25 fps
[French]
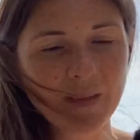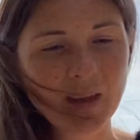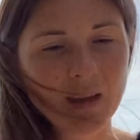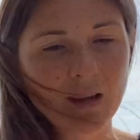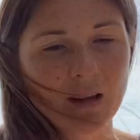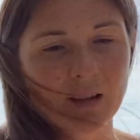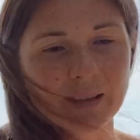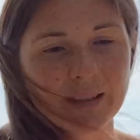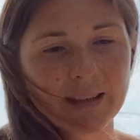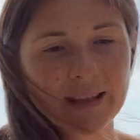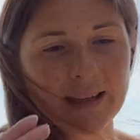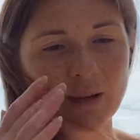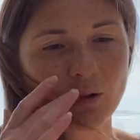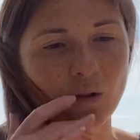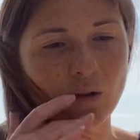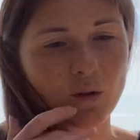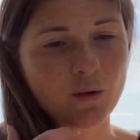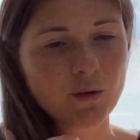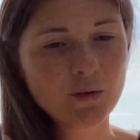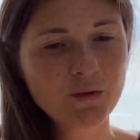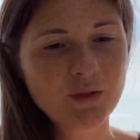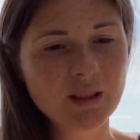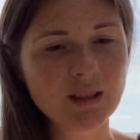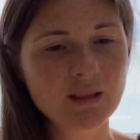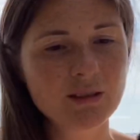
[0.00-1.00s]
En ayant
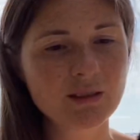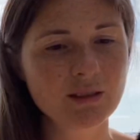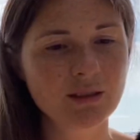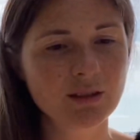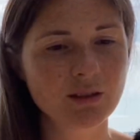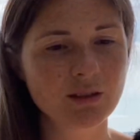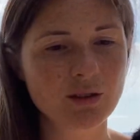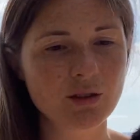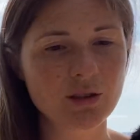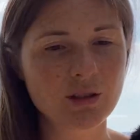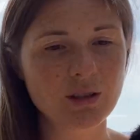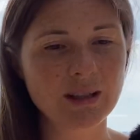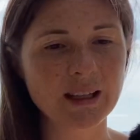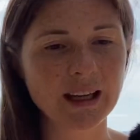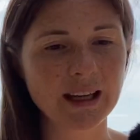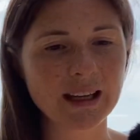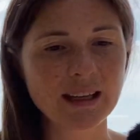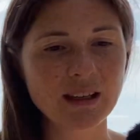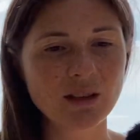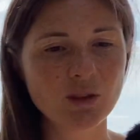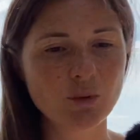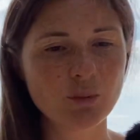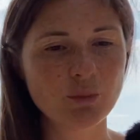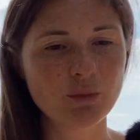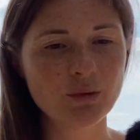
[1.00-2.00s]
confiance que je n'ai
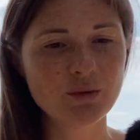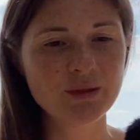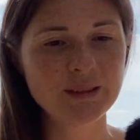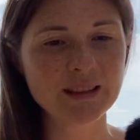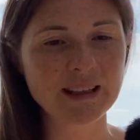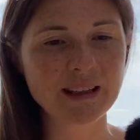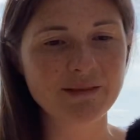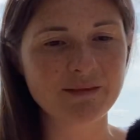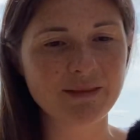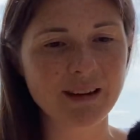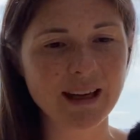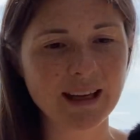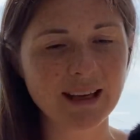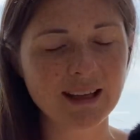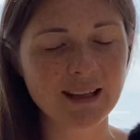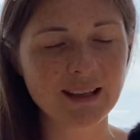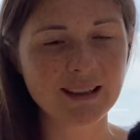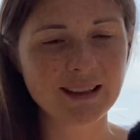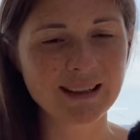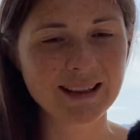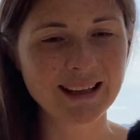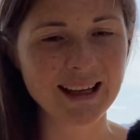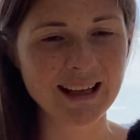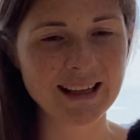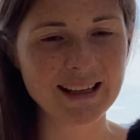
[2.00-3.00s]
rien de plus à faire
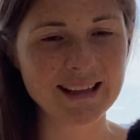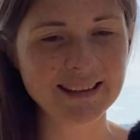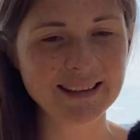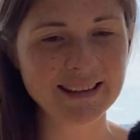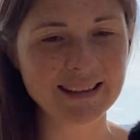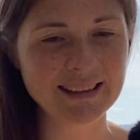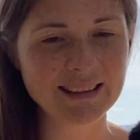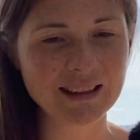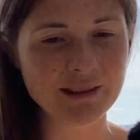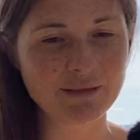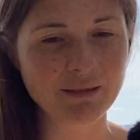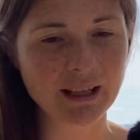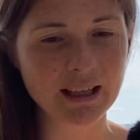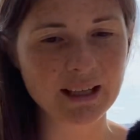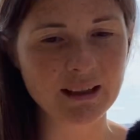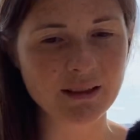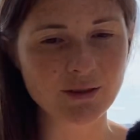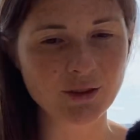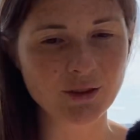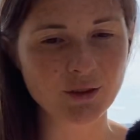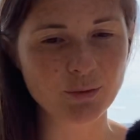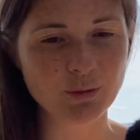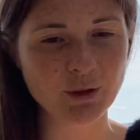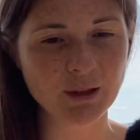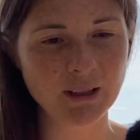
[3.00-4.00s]
qu'à laisser ces
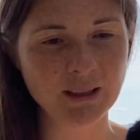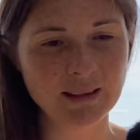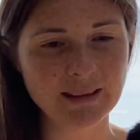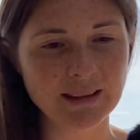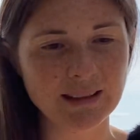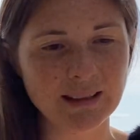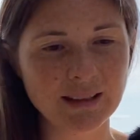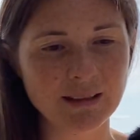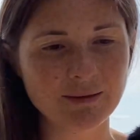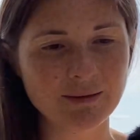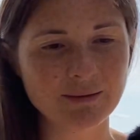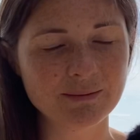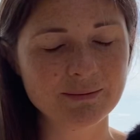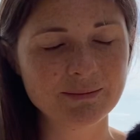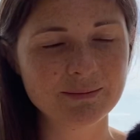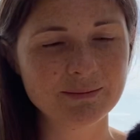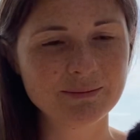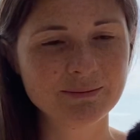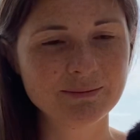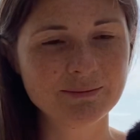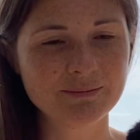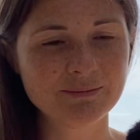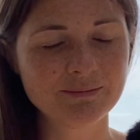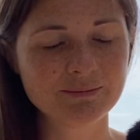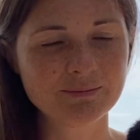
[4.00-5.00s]
fréquences me quitter.
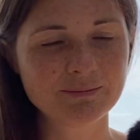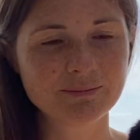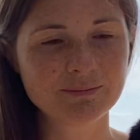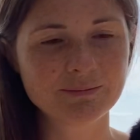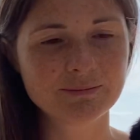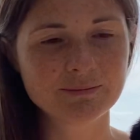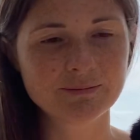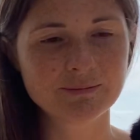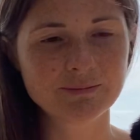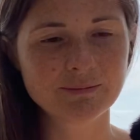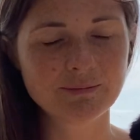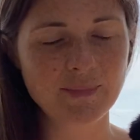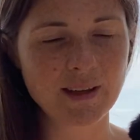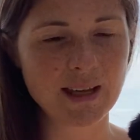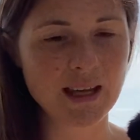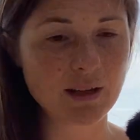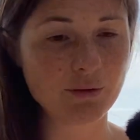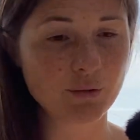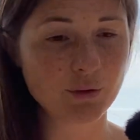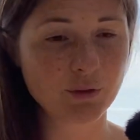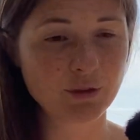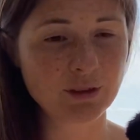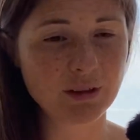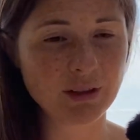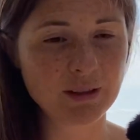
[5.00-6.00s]
Et elles
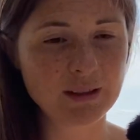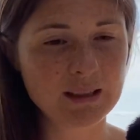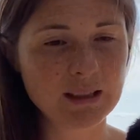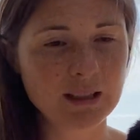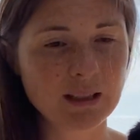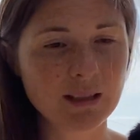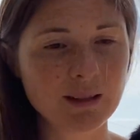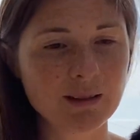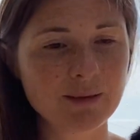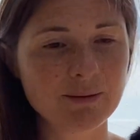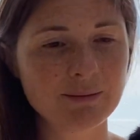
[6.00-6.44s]
vont sortir.